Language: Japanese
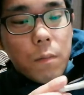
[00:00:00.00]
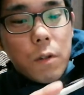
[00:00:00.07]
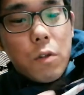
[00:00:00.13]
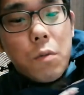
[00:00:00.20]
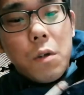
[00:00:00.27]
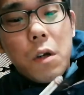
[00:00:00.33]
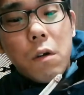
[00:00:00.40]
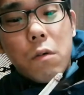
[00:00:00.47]

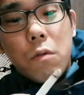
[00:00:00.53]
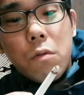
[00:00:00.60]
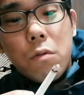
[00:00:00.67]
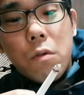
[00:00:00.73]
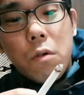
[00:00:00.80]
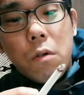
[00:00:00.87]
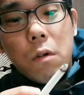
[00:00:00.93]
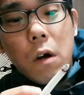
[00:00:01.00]
とにかくこ
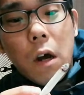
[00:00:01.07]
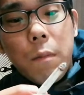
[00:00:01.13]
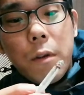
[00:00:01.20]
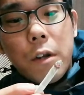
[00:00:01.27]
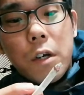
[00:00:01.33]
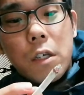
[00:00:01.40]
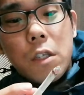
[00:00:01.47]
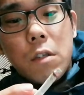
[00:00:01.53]
の
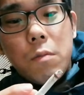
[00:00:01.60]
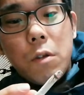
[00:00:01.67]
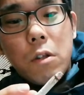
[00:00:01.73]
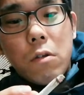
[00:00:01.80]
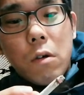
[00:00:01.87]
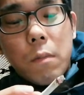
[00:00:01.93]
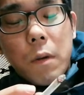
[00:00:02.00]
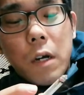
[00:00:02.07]

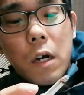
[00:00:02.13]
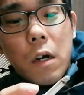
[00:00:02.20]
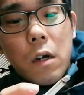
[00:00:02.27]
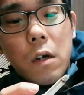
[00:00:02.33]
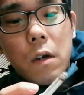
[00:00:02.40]
アメリカンスピリットはまあ